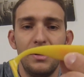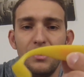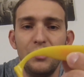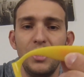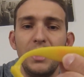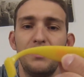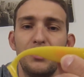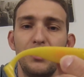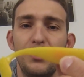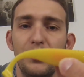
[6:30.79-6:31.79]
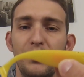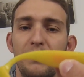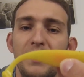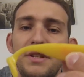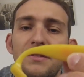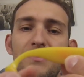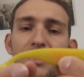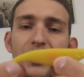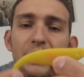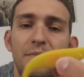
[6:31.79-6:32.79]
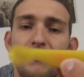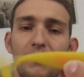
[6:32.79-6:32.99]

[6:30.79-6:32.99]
le chat d'absolution de Amazing Fishing